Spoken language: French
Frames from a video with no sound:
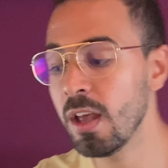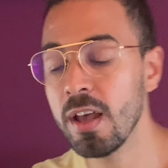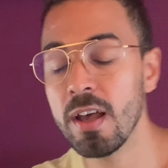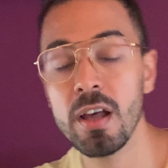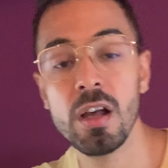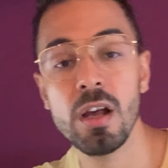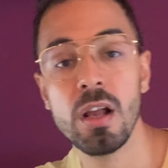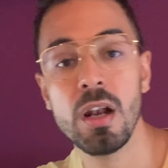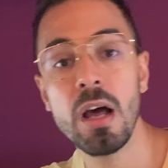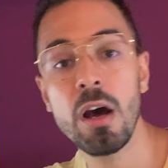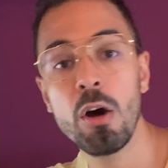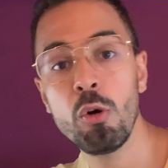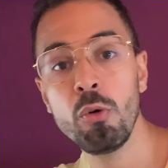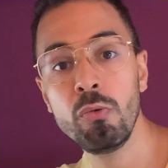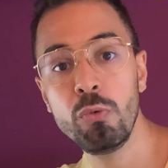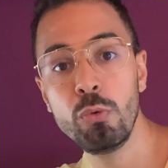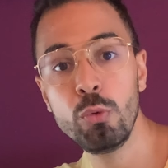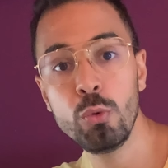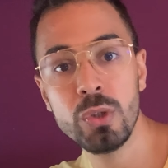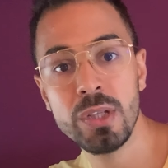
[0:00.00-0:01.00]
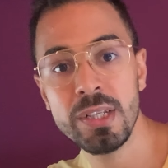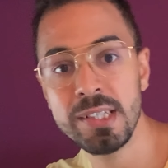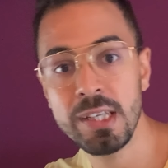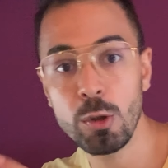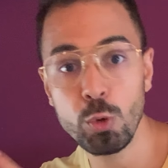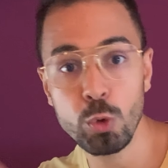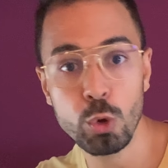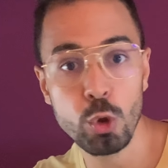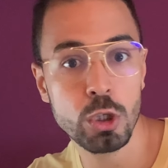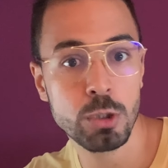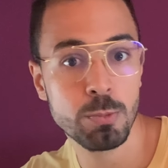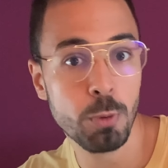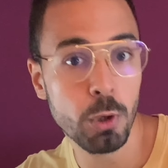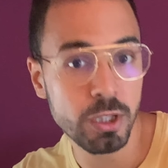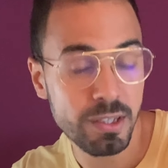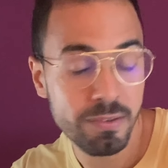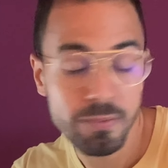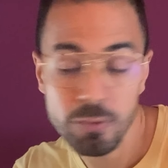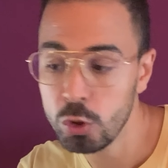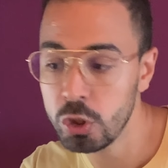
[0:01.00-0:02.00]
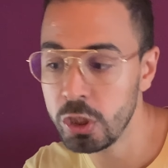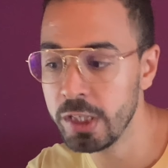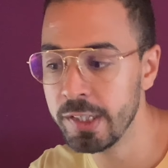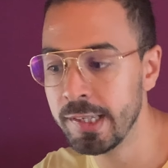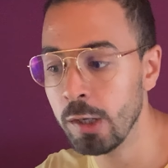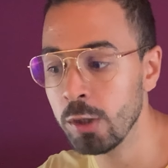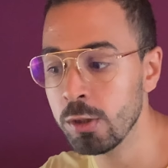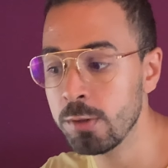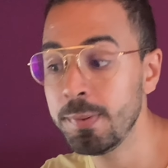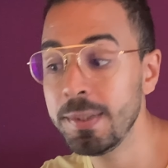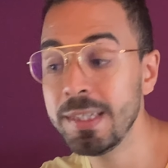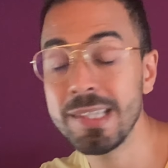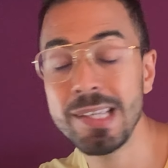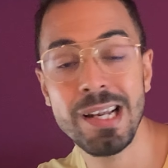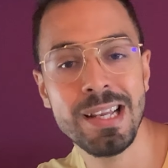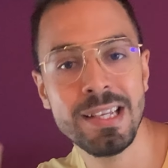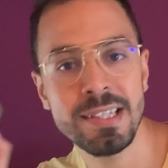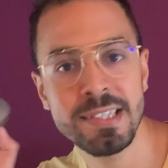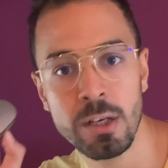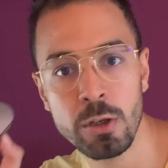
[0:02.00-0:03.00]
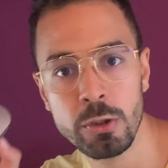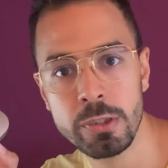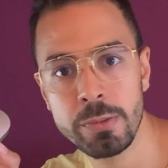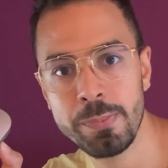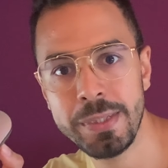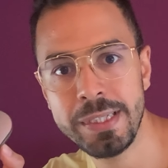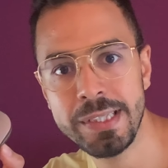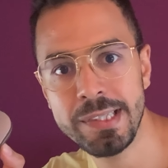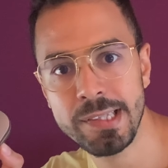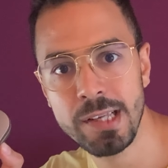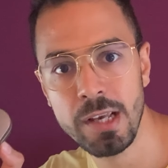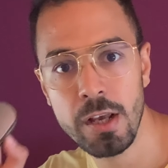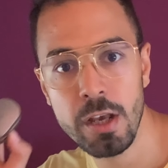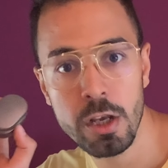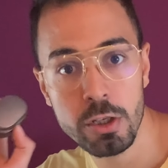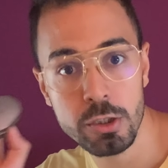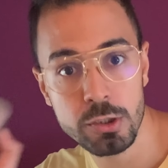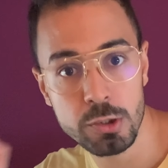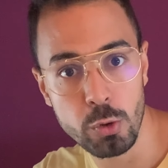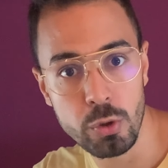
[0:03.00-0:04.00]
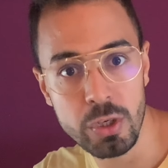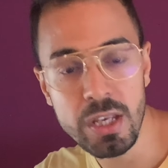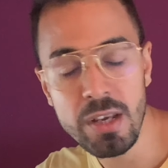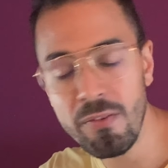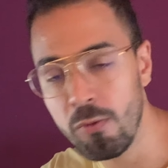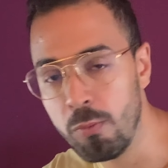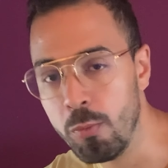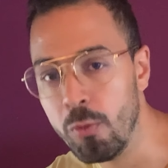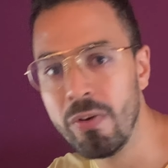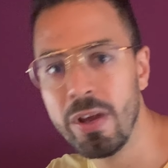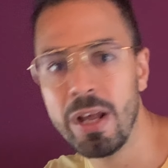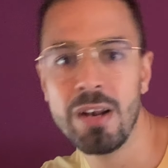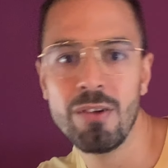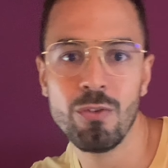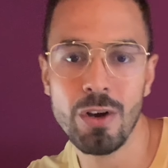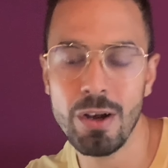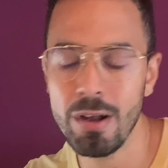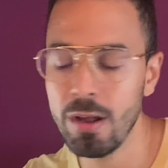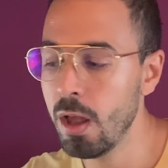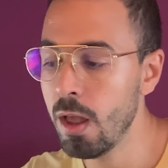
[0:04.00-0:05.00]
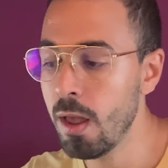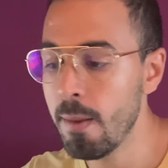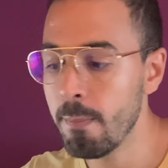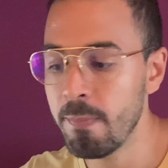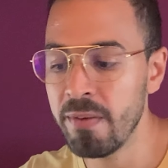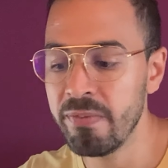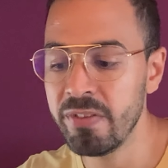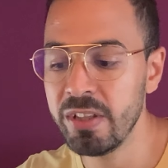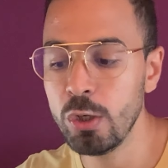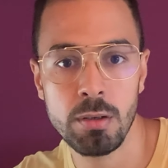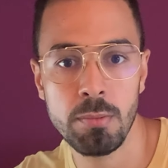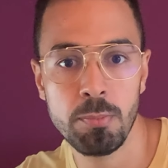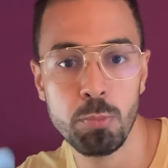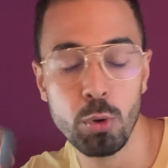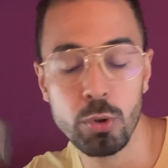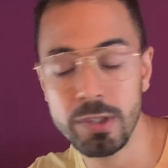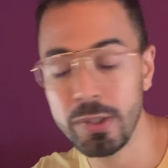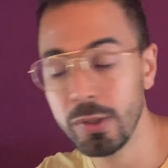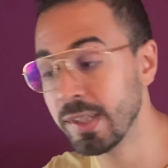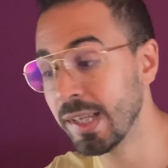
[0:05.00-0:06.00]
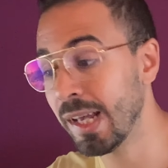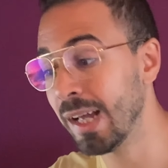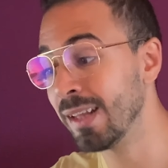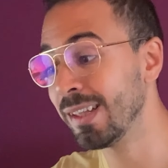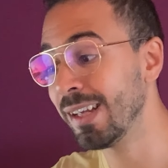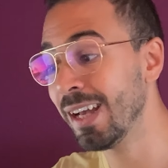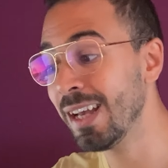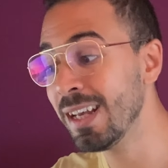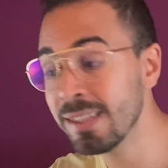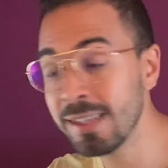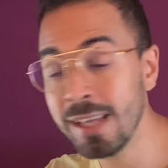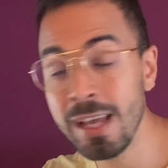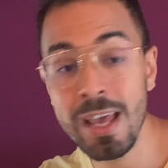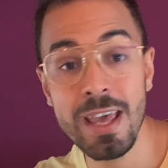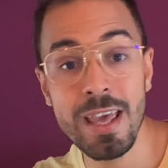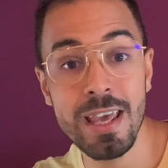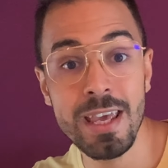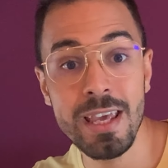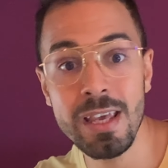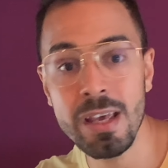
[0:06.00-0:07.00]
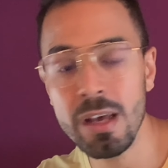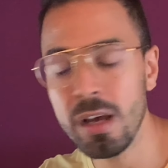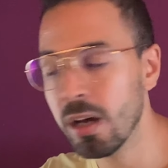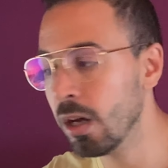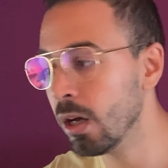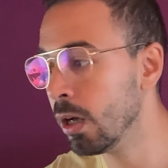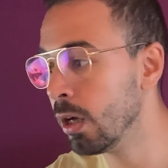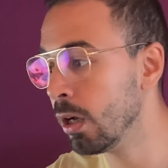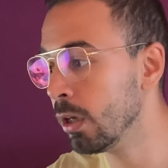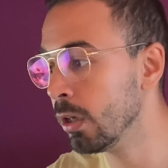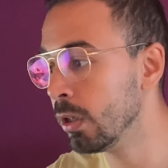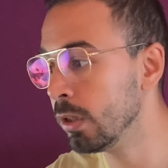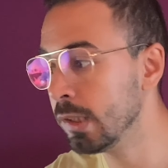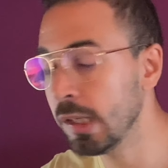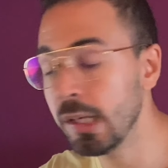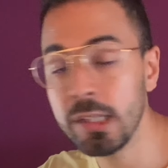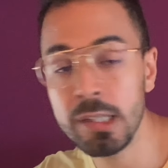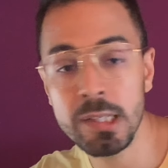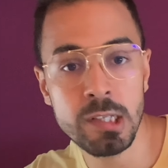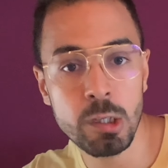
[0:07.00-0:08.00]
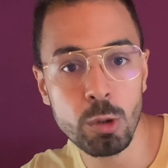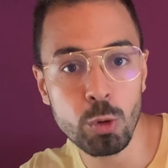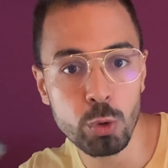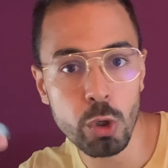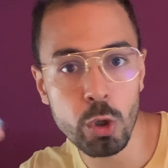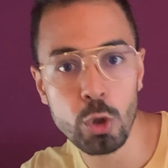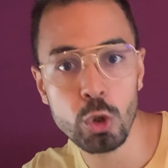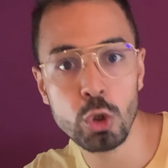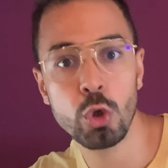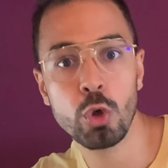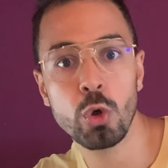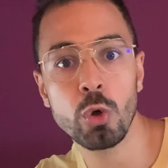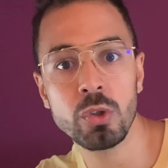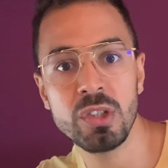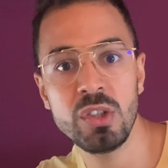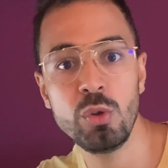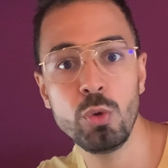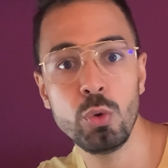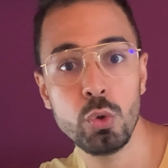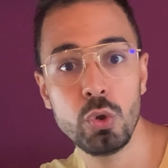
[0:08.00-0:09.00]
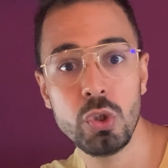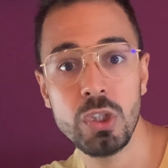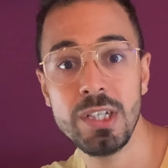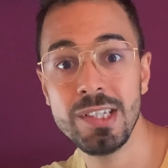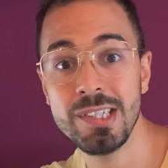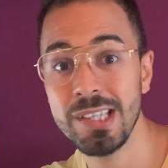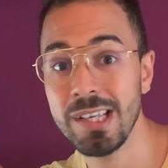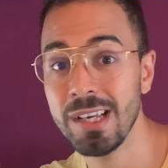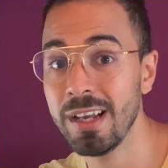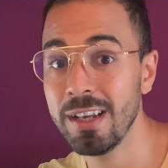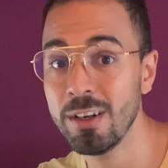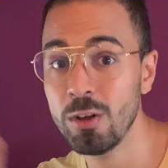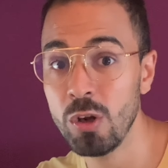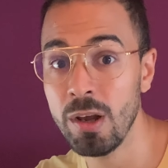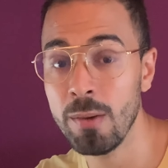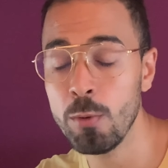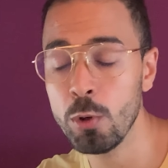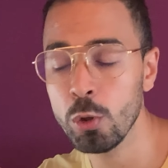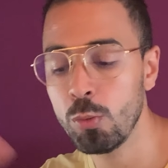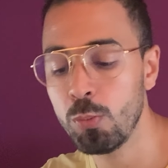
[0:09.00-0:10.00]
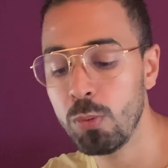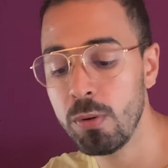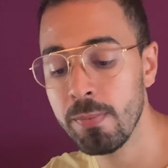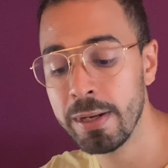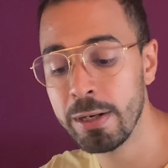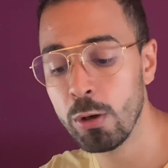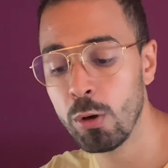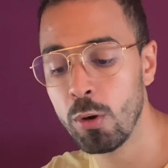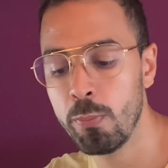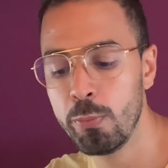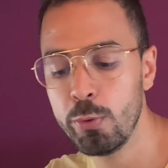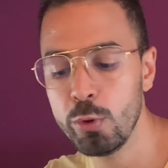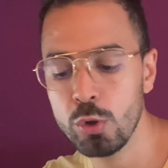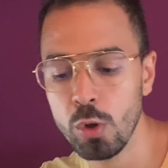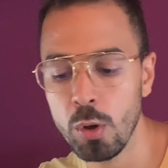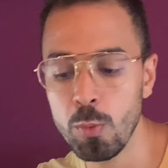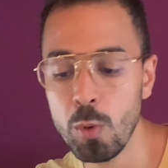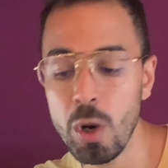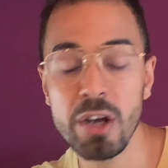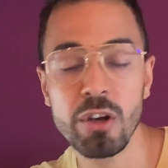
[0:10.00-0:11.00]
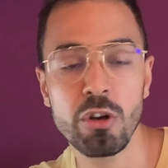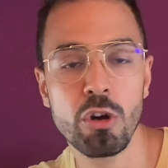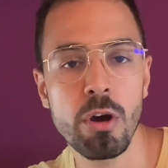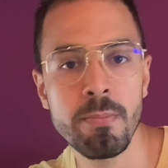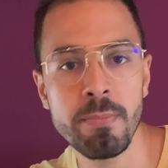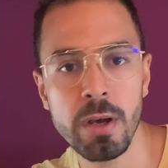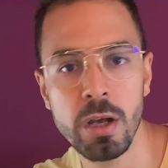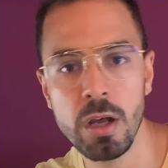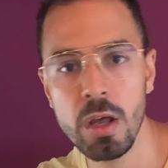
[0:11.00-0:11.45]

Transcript: euh, la revue des écouteurs sportifs de chez Soundpeats, les Soundpeats Sonic. Vous pouvez aller voir ma vidéo pour ceux que ça intéresse. Et euh, c'est des écouteurs que je continue d'utiliser régulièrement depuis maintenant plusieurs mois comme